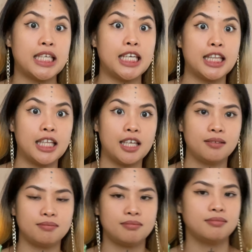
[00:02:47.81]
Hindi.
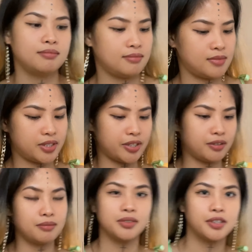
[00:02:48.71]

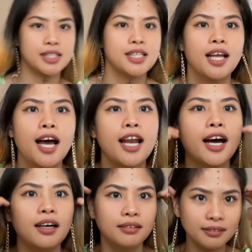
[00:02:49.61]
So, hugas na nga
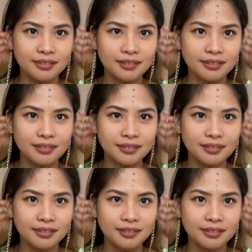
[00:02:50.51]
lang ako.